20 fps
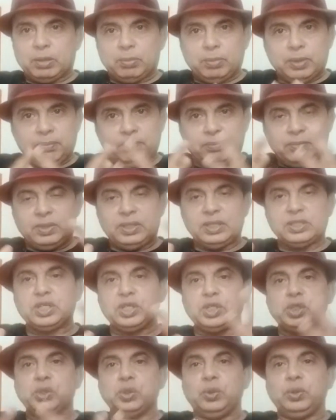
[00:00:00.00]
బై
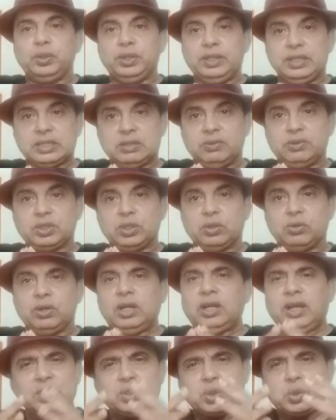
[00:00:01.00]
డీసెంట్ షో ఈ సంవత్సరం కూడా
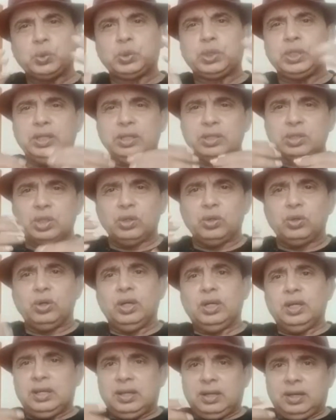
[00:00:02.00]
లాస్ట్ టూ త్రీ ఇయర్స్లో
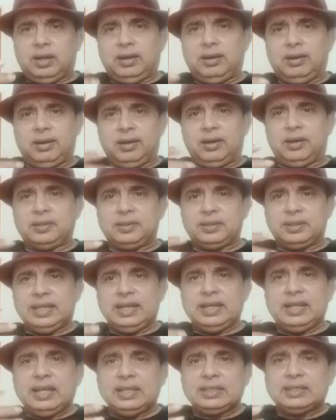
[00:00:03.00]

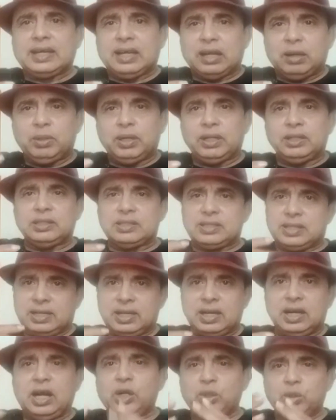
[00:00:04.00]
తేడానైతే కనబడింది
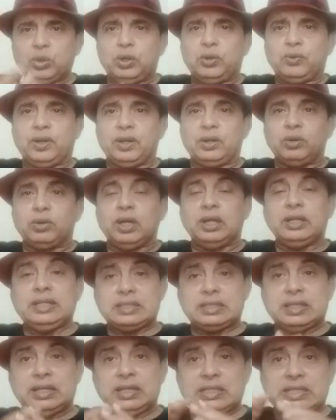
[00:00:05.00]
చక్కగా ఆడుతూనే ఉన్నారు కానీ
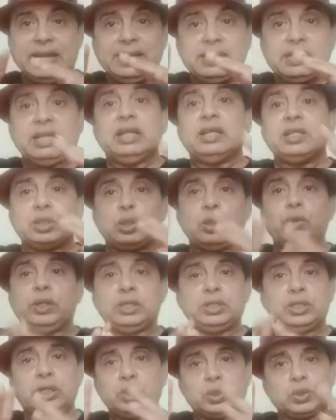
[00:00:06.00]
ఈసారి టైటిల్ రేస్లో ఉండే
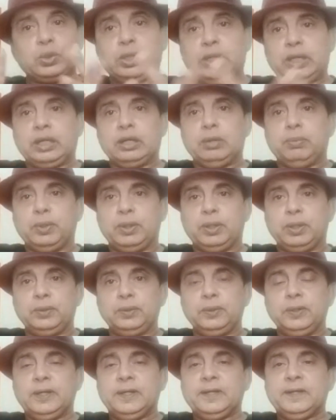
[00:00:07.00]
ఛాన్స్ కూడా లేకపోలేదు
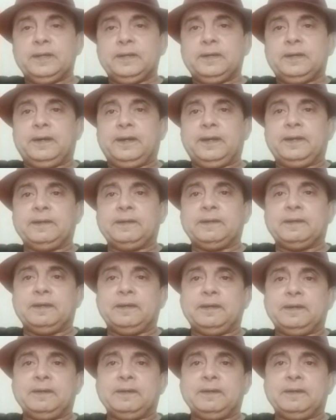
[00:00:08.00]
అండ్